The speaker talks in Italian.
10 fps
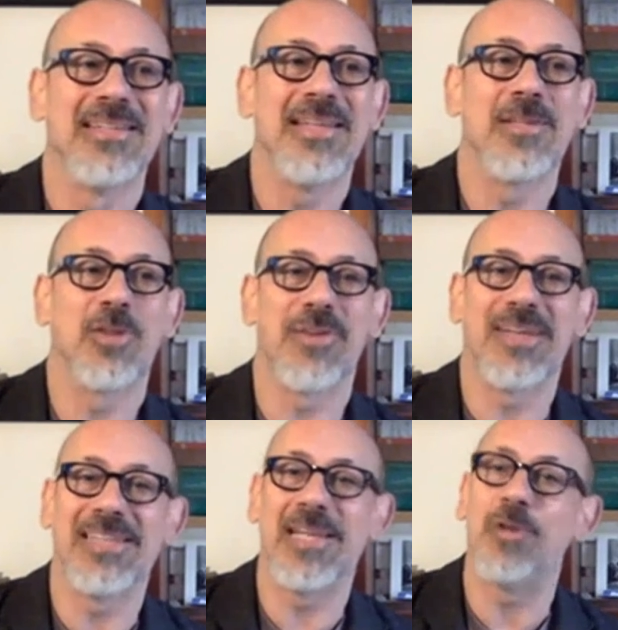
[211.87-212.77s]
nel
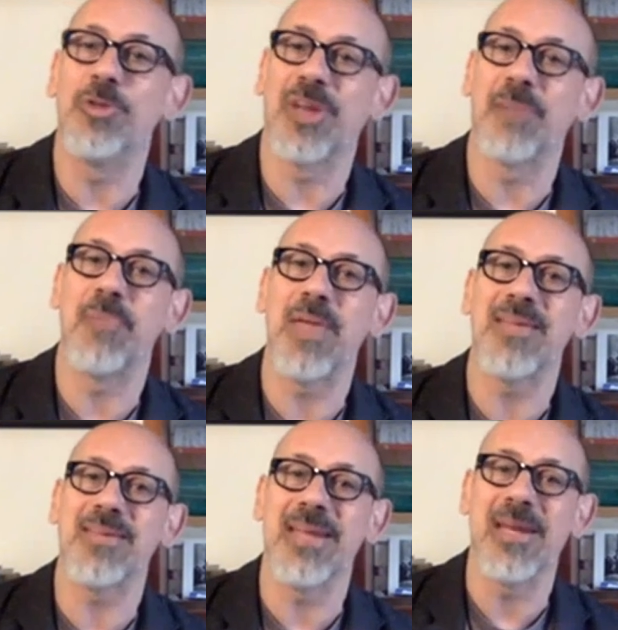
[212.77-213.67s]
trovare dei
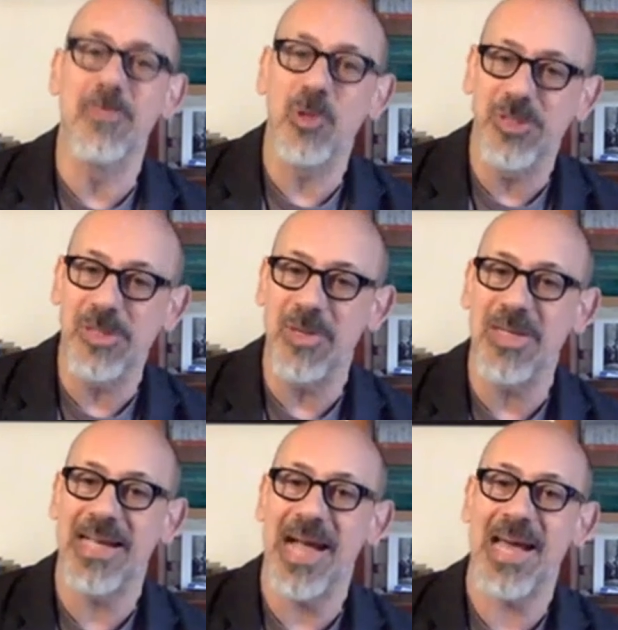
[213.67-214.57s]
contrappesi, nel
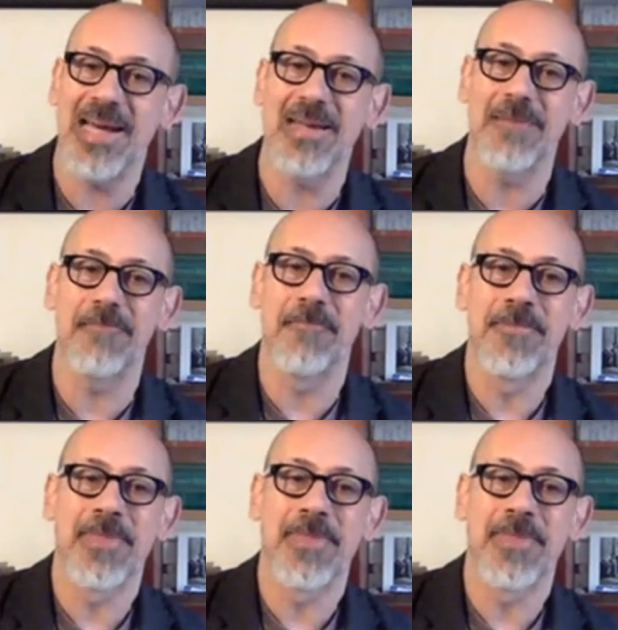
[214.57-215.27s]
moltiplicare